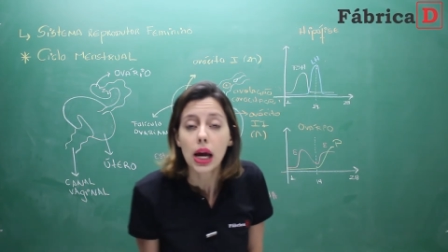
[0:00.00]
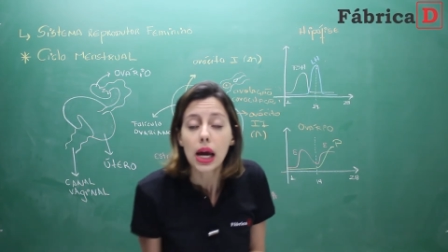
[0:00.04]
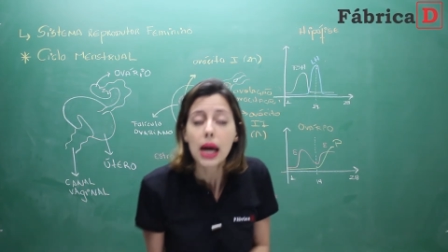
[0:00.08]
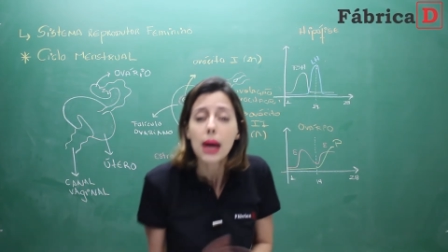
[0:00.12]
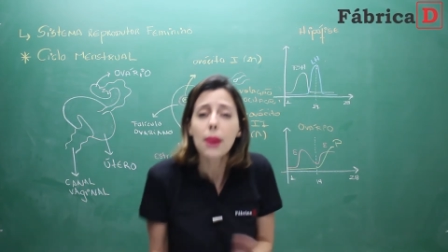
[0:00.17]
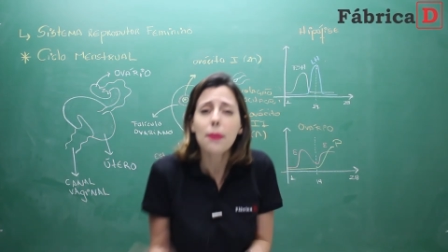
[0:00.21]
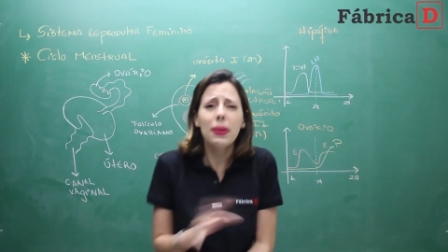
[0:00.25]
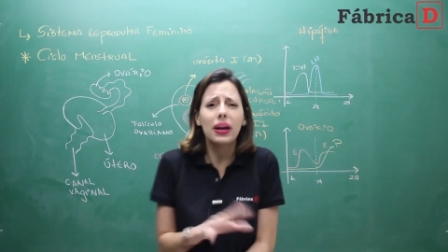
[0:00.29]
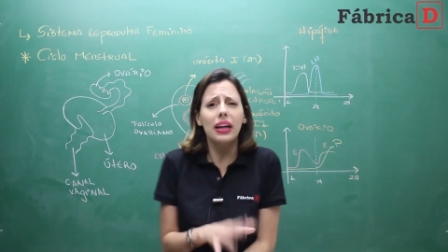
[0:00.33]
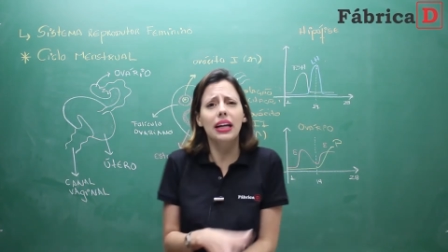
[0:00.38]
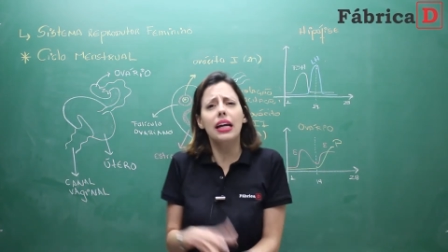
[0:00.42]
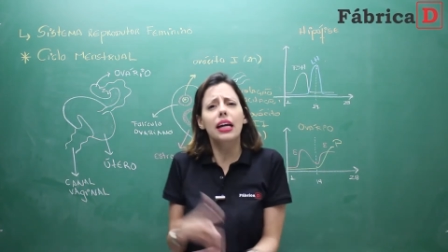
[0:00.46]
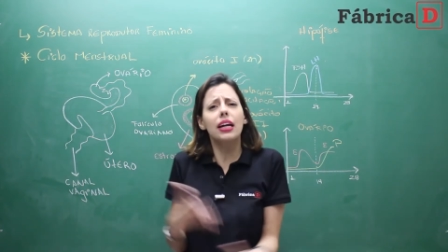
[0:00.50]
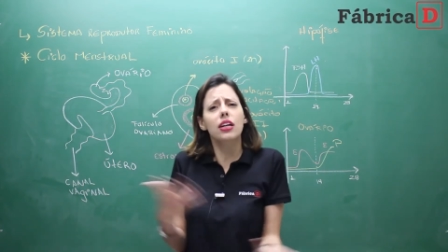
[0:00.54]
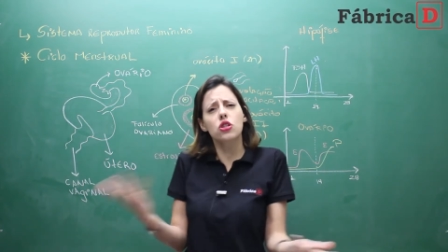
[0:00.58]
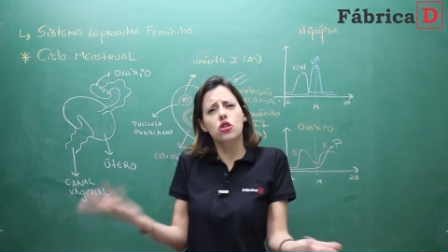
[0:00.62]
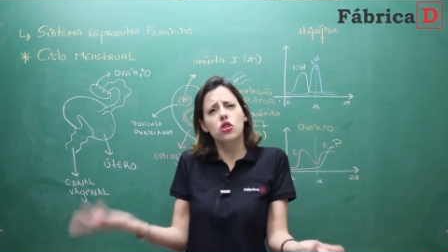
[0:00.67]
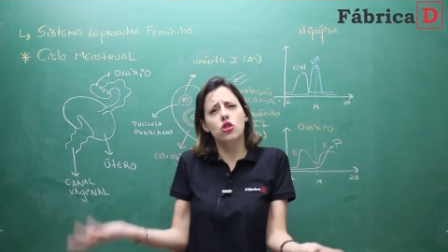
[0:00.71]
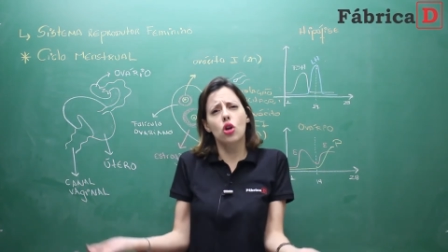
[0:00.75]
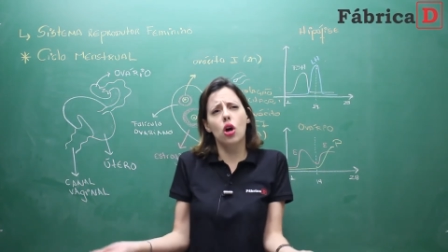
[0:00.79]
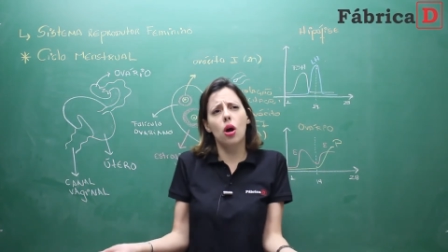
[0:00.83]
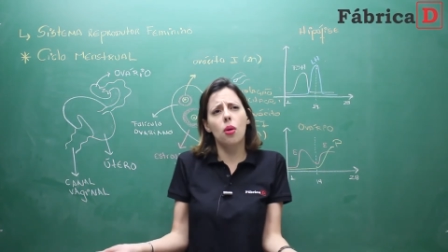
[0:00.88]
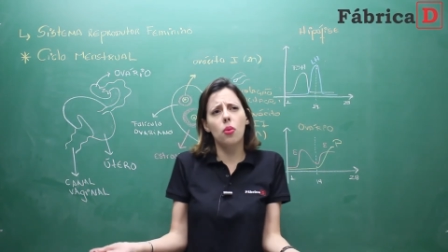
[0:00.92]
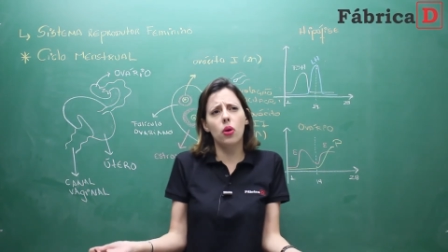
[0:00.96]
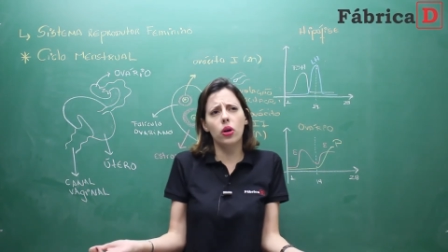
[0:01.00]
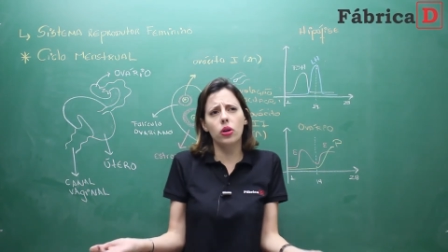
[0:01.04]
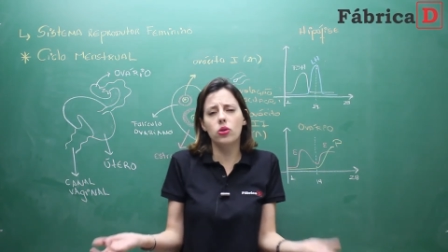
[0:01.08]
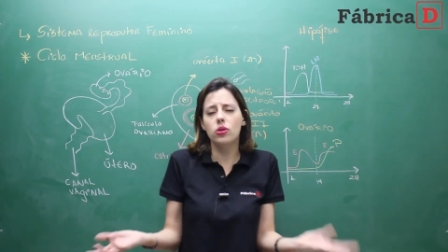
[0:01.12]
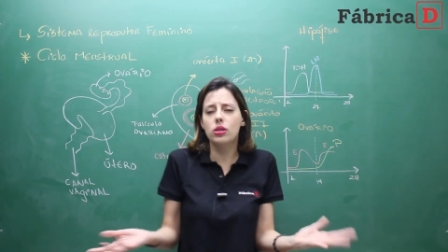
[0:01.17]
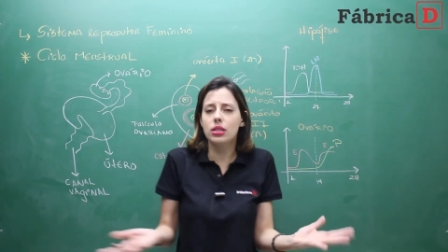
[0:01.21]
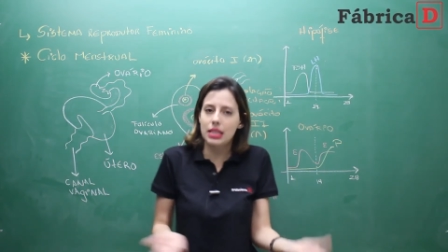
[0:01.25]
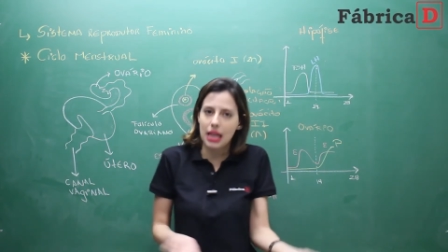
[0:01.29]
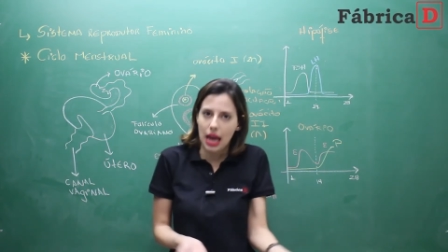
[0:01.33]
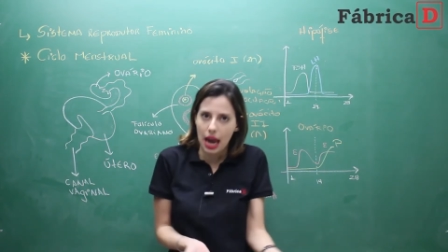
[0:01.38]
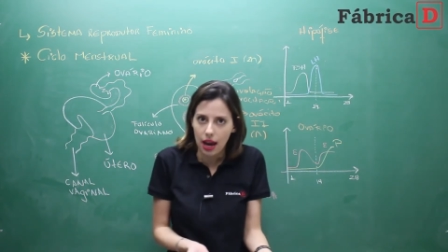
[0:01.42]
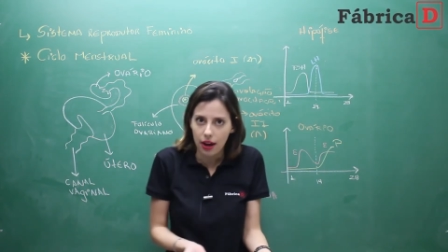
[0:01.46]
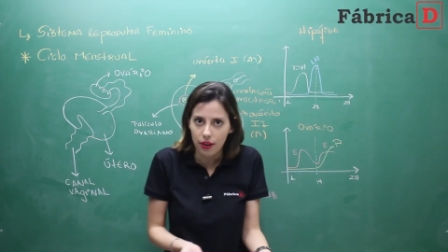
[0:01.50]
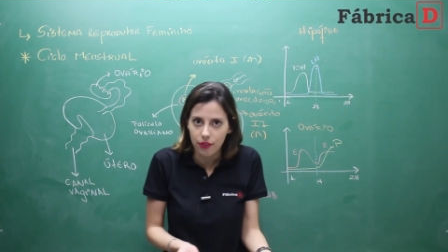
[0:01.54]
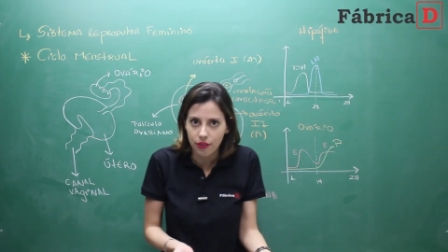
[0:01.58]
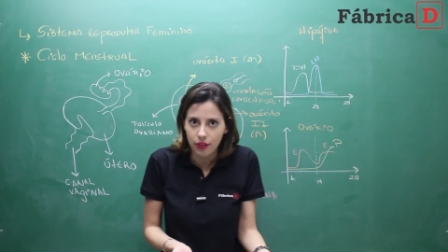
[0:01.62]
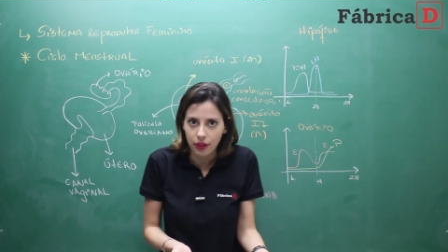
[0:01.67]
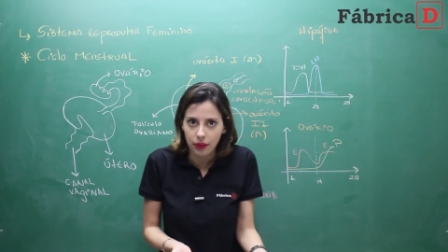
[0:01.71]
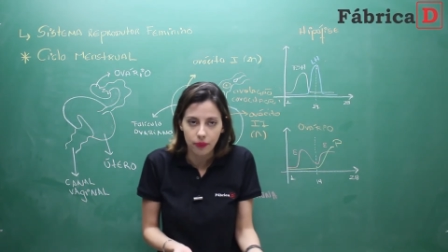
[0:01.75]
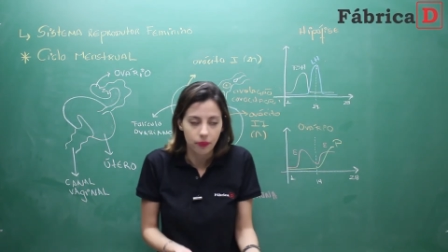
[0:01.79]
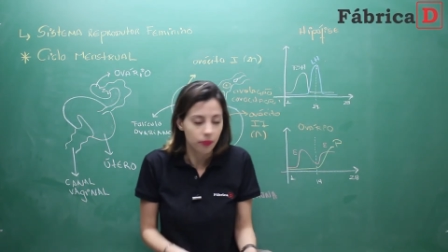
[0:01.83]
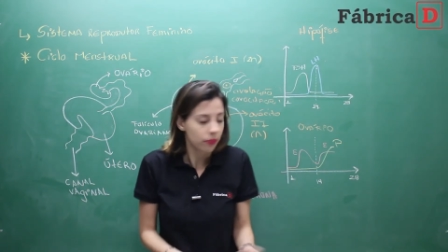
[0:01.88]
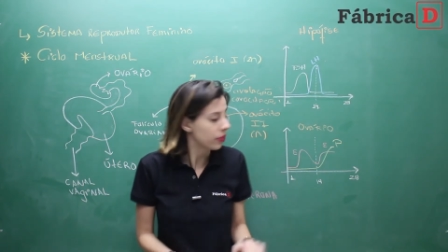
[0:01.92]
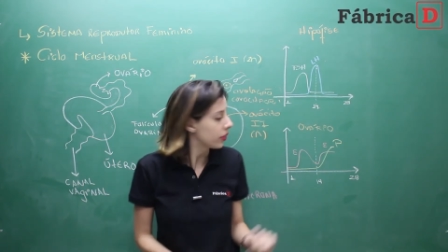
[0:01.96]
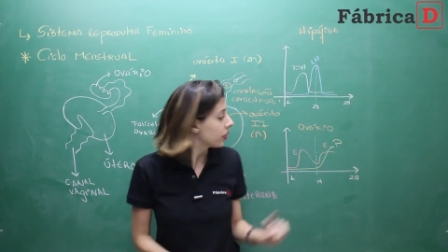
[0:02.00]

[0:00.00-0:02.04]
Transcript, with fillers: E para que, que esses hormônios servem?